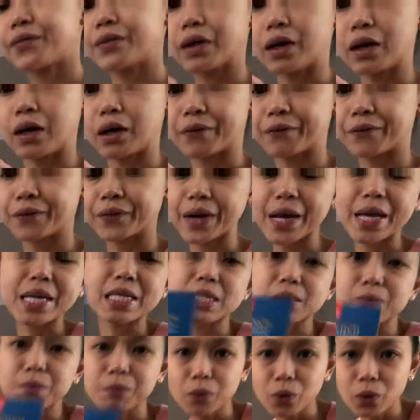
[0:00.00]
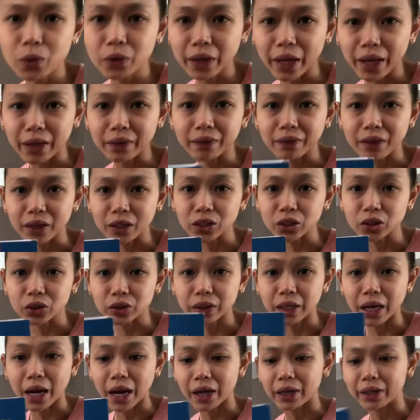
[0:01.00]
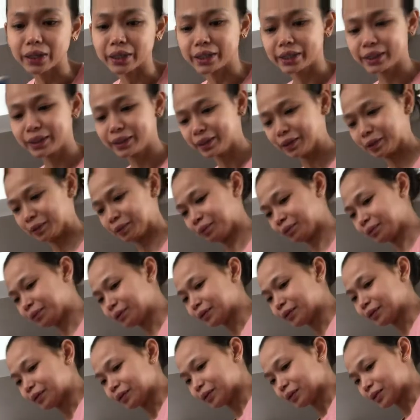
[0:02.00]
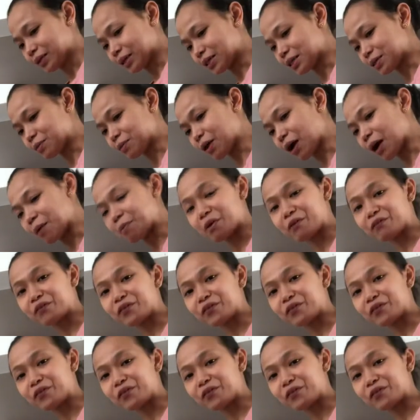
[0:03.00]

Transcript: uh, phrase and dictionary. Kasi baka